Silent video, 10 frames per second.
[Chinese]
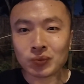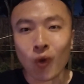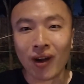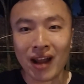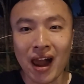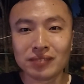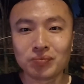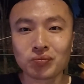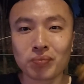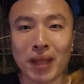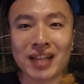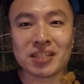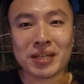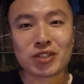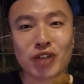我呢拍
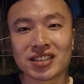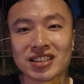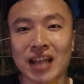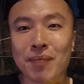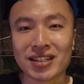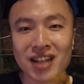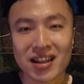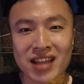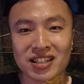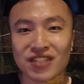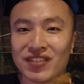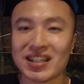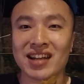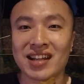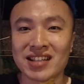视频主要是想把这个夜市分
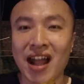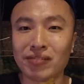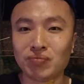享给大家，